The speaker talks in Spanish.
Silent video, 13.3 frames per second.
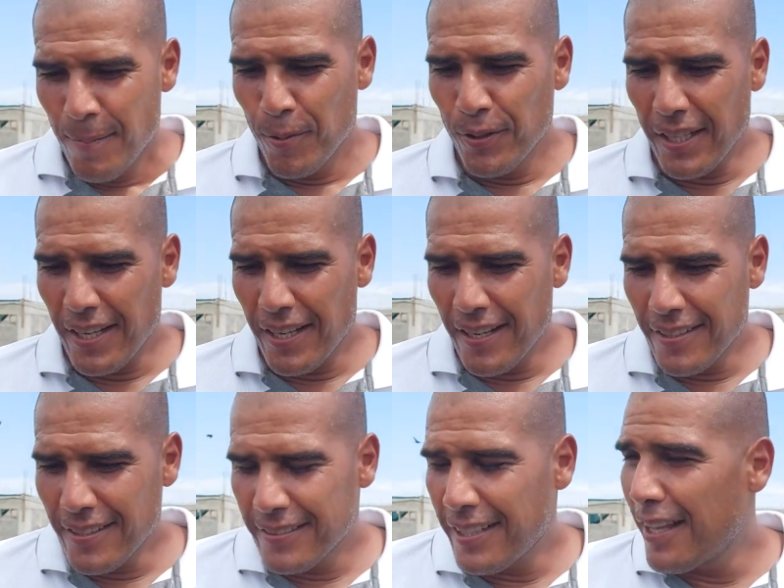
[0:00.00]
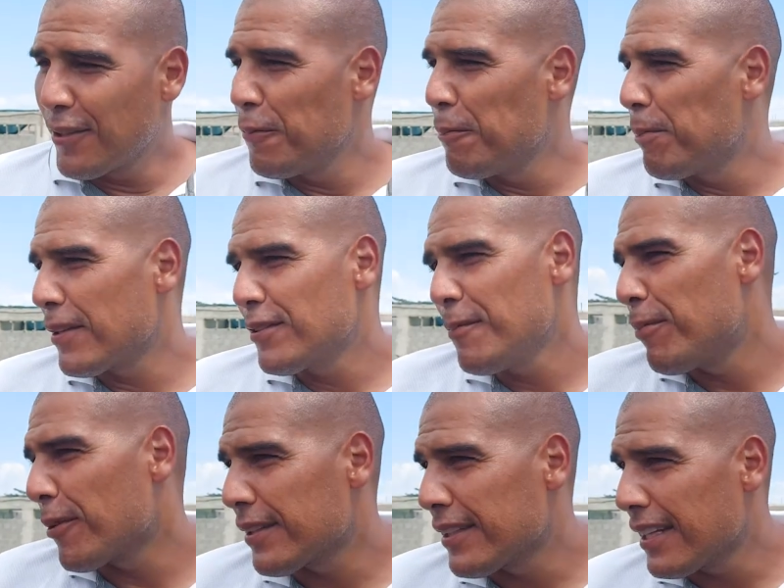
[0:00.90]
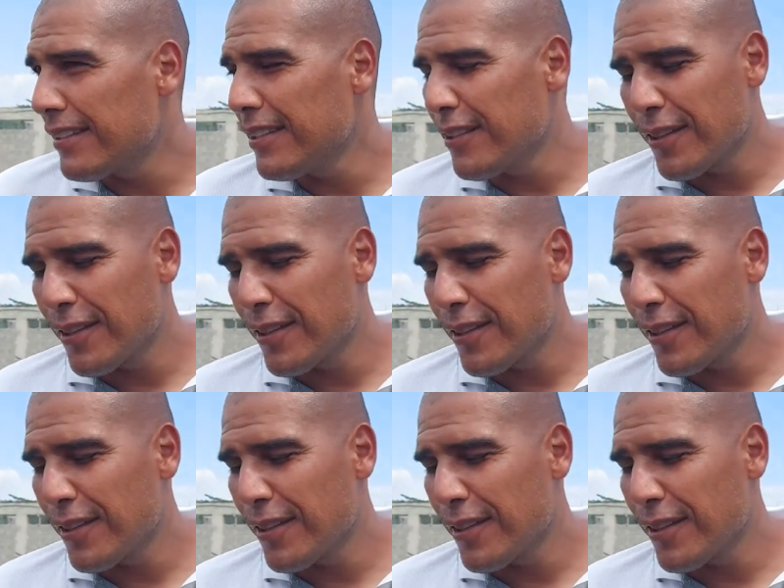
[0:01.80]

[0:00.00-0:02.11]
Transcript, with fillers: Punta Arenas está dando un paso importante.